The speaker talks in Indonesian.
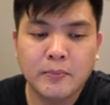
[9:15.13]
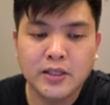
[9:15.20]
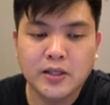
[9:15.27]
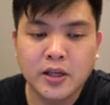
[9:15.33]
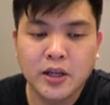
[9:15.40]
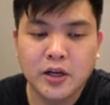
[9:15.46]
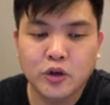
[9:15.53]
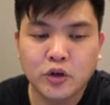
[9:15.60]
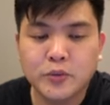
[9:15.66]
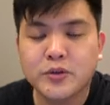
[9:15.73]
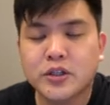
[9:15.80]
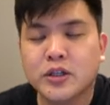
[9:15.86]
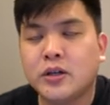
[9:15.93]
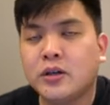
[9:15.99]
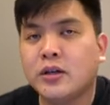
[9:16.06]
bisa jadi YouTube
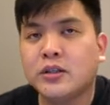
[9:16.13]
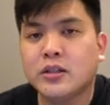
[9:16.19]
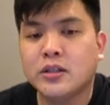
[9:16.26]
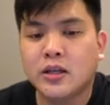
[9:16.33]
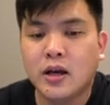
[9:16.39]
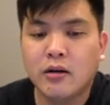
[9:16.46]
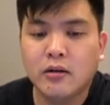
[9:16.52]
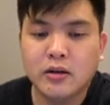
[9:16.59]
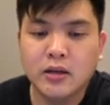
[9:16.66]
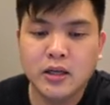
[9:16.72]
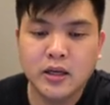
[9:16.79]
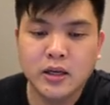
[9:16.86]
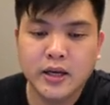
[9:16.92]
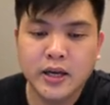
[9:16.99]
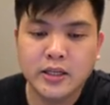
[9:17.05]
search ya
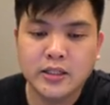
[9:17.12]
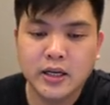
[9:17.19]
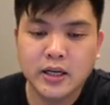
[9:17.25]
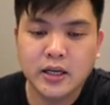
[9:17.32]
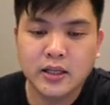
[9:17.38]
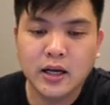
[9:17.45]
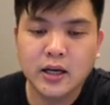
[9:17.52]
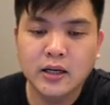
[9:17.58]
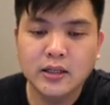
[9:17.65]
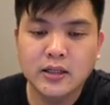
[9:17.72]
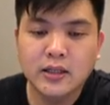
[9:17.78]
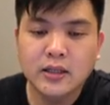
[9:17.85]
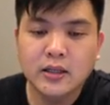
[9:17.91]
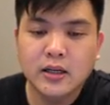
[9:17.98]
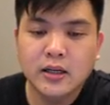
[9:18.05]
di case-nya kita
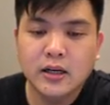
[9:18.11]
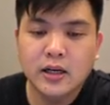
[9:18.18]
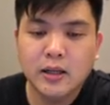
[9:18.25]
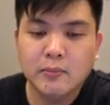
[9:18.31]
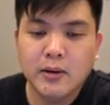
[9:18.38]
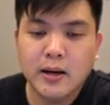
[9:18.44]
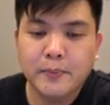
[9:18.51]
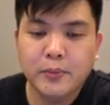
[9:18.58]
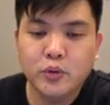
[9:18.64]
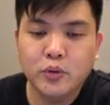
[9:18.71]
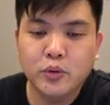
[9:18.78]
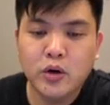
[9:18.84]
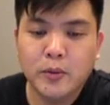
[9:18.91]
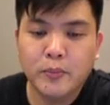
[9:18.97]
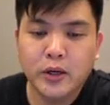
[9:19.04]

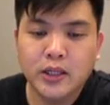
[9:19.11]
52.3%